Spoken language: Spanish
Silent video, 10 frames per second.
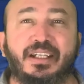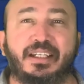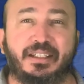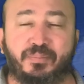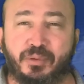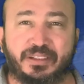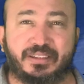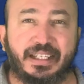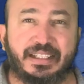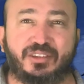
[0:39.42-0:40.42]
y
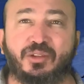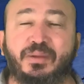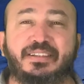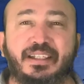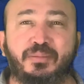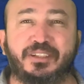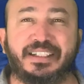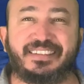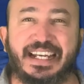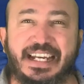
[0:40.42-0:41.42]
pues esto va a estar pues,
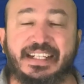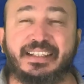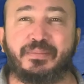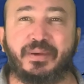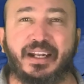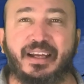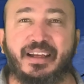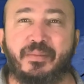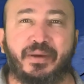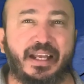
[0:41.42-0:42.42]
excelente
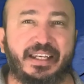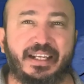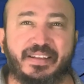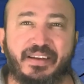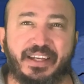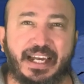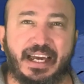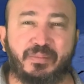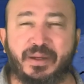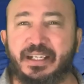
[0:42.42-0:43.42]
para, para ir a
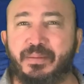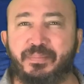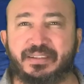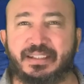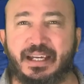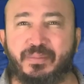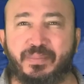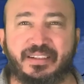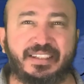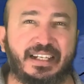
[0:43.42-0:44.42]
navegar, para ir a pescar,
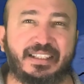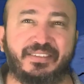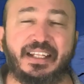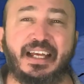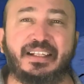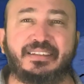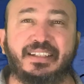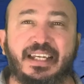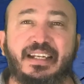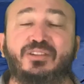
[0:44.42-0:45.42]
para hacer actividades
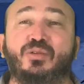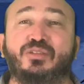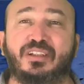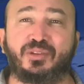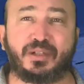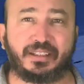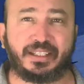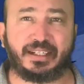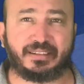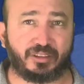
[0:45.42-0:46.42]
en las costas
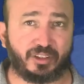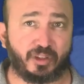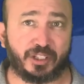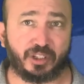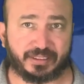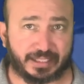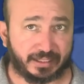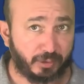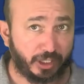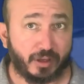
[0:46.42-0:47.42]
yucatecas. Se los recomiendo
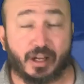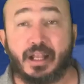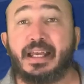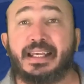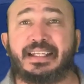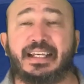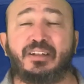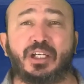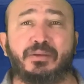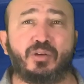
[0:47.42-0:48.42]
bastante. Bueno, ¿y qué es
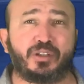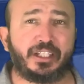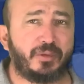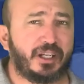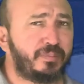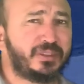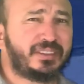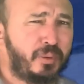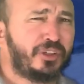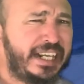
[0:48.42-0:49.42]
lo que va a ocurrir? Bueno, pues
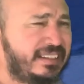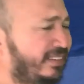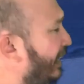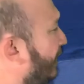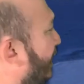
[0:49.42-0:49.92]
podría ser